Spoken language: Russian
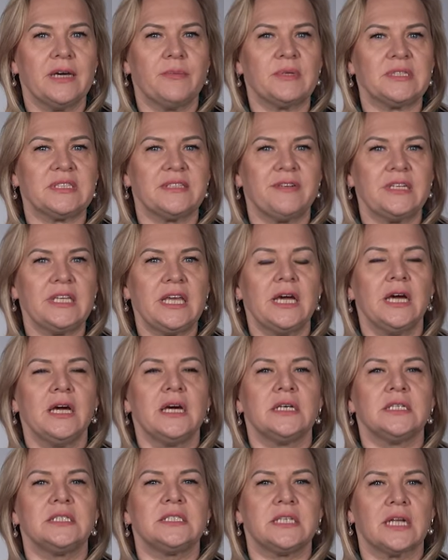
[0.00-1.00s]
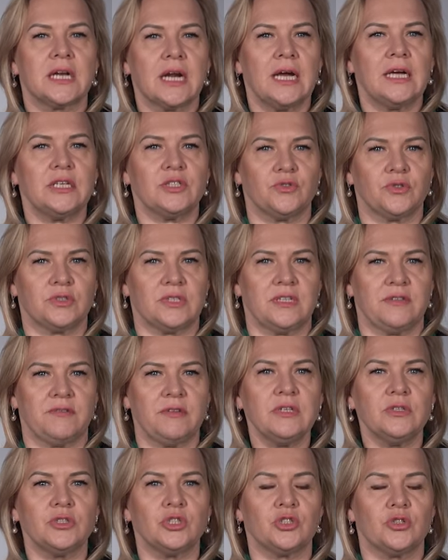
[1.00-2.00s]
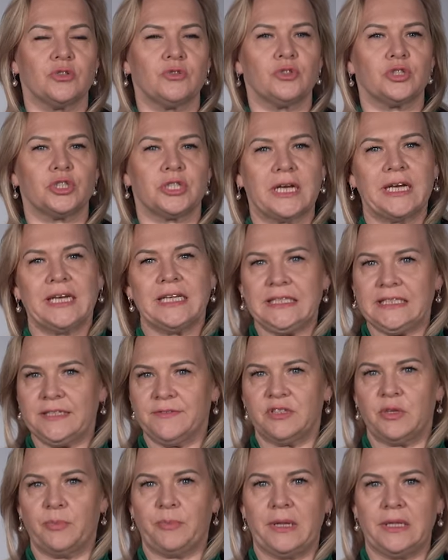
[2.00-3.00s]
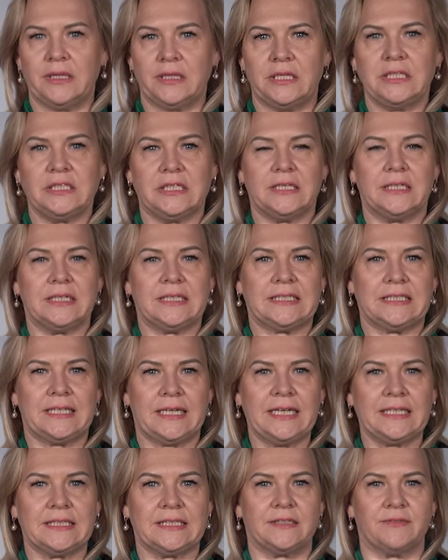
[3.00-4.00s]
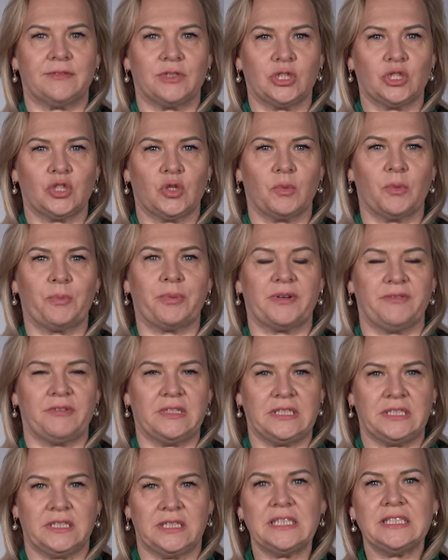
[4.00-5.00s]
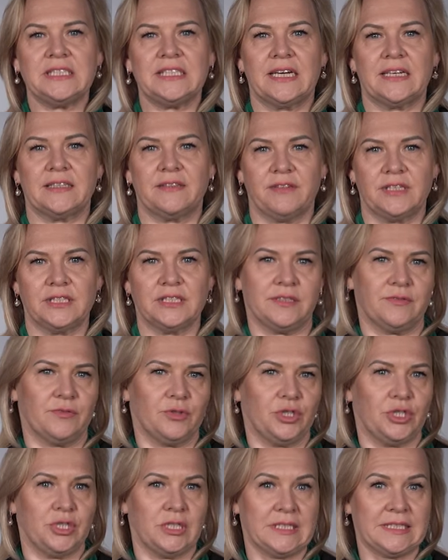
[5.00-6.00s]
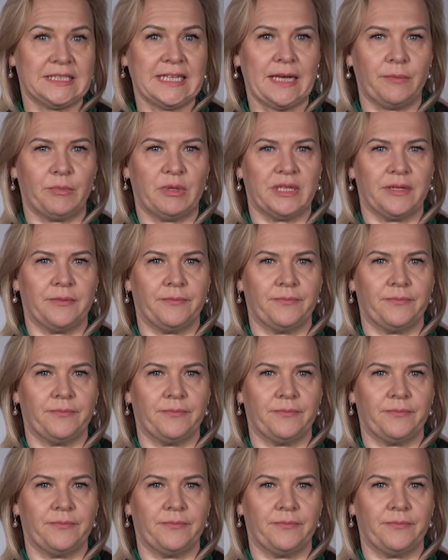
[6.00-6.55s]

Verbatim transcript: и образования сразу заявил, что нуждается в дополнительных средствах, чтобы провести соответствующие экзамены.